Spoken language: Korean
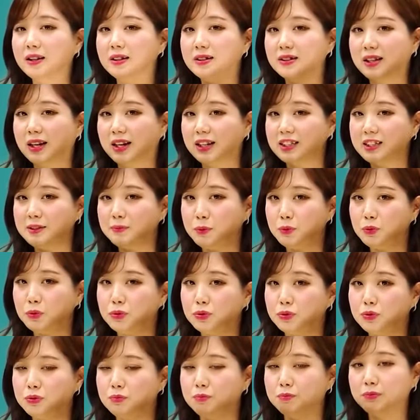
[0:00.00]

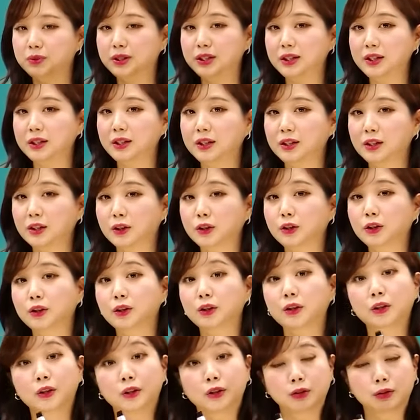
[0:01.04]
45초 준비,
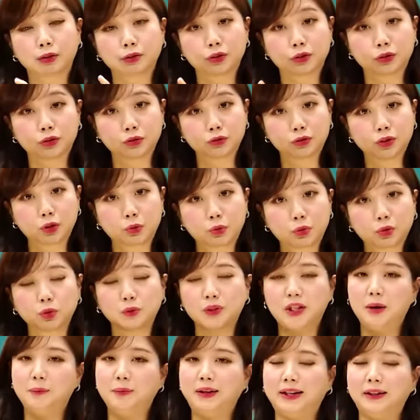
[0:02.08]

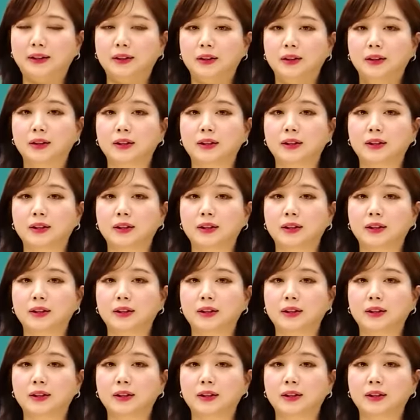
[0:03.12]
60초 답안.